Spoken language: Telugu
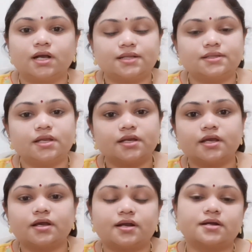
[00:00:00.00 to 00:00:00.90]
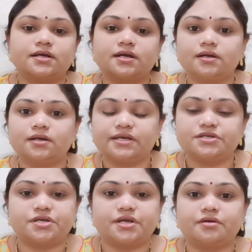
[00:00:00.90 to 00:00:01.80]
అందరికీ కరెక్ట్గా
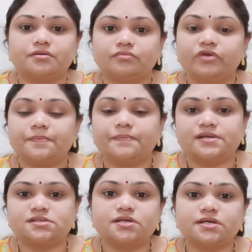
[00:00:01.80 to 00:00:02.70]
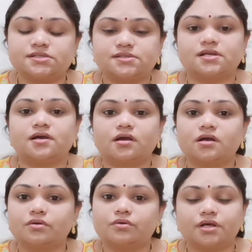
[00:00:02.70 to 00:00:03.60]
టీచ్ చేయడం వీళ్ళు బెస్ట్ టీచర్స్ లాగా
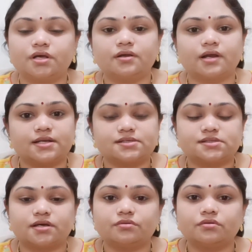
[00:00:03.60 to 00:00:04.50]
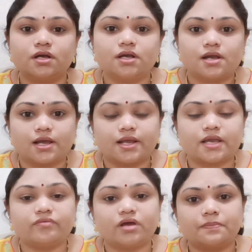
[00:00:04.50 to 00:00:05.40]
కూడా రాణిస్తారు
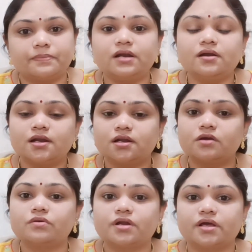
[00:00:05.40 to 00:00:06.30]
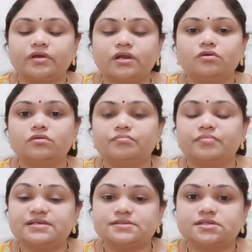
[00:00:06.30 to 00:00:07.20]
అలాగే వాళ్ళ పిల్లలకి కూడా వీళ్ళు
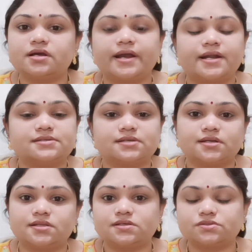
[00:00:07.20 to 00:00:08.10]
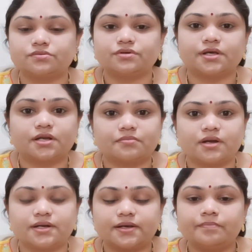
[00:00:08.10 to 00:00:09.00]
బెస్ట్ గైడెన్స్ అనేది ఇస్తూ ఉంటారనమాట